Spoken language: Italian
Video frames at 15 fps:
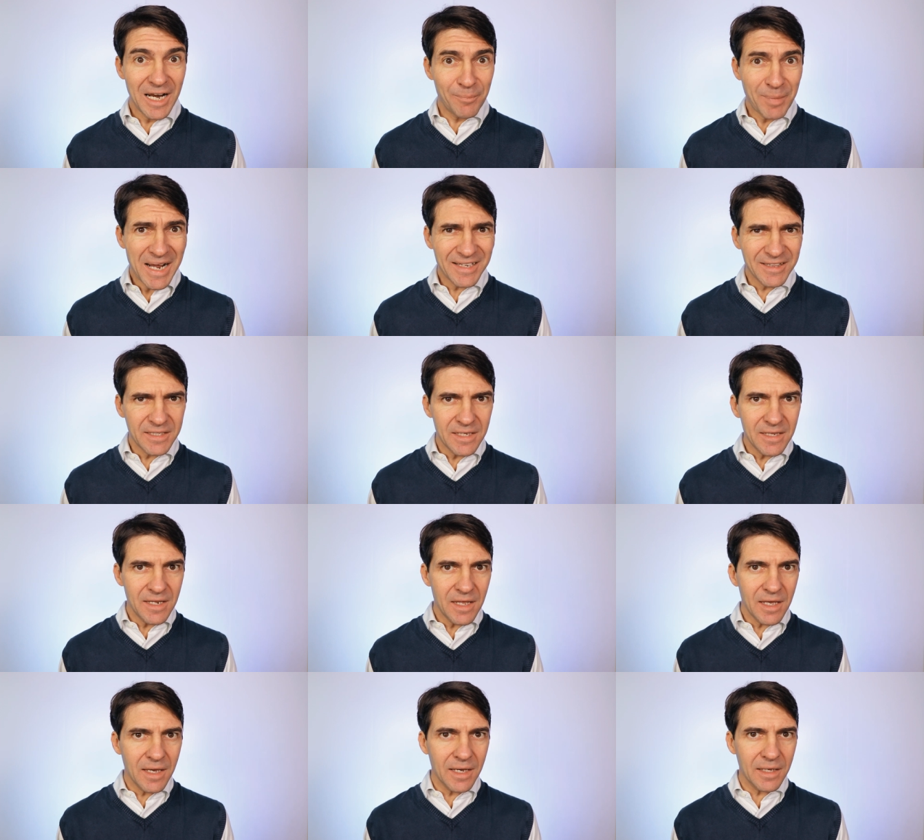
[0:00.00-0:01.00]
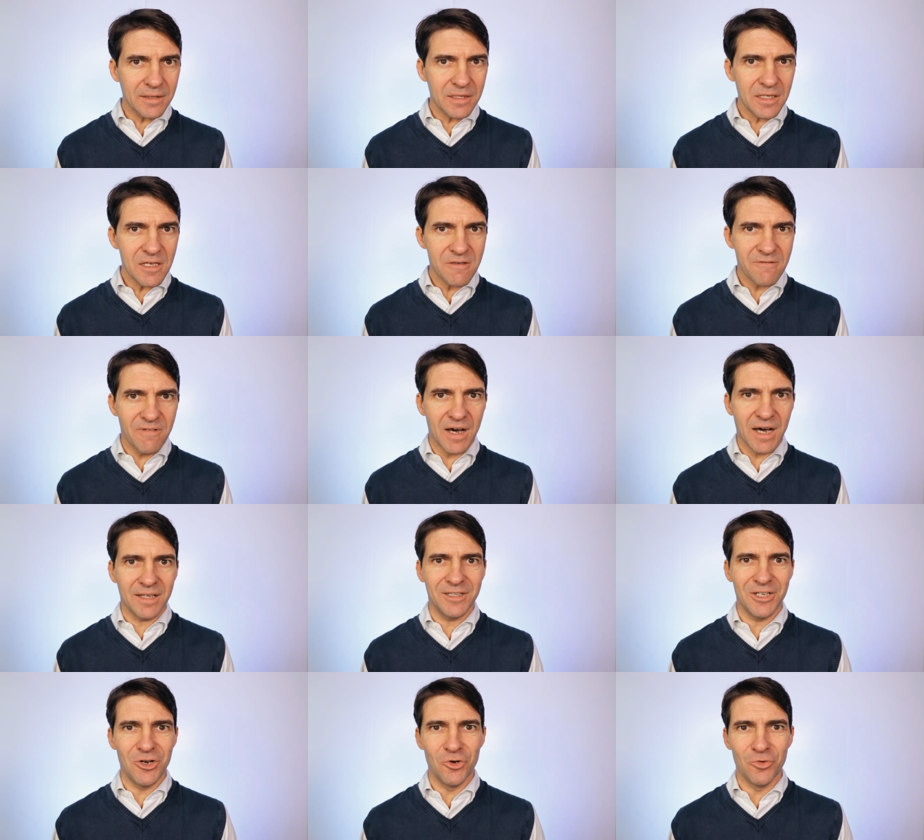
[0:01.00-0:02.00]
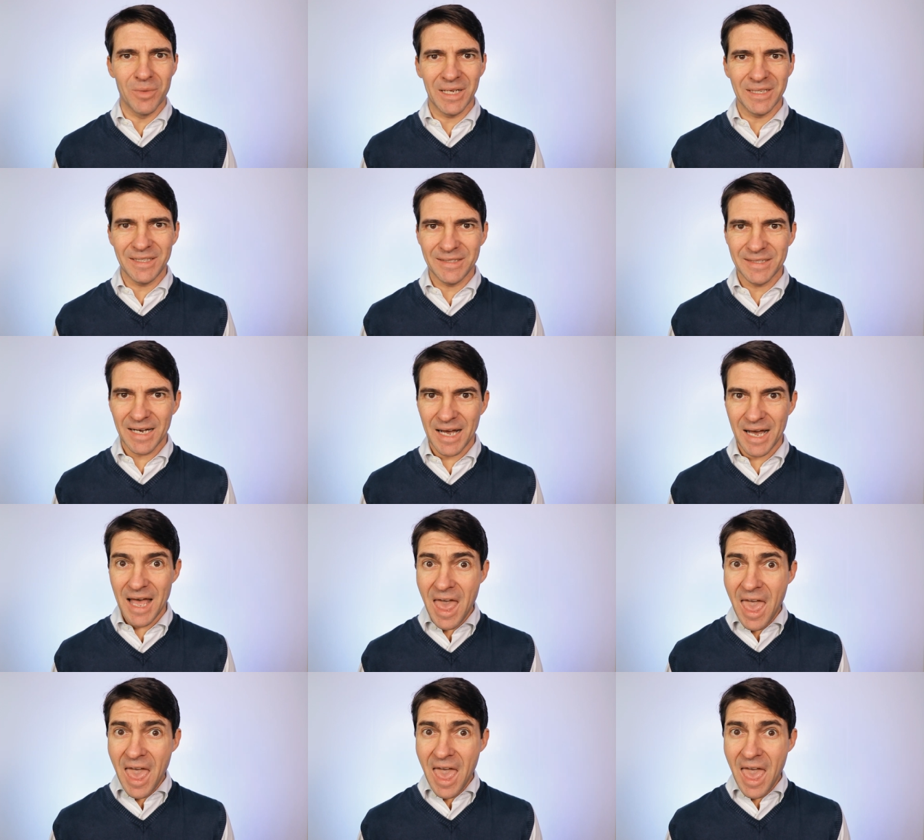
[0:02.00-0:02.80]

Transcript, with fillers: è la parte negativa dell'umanità.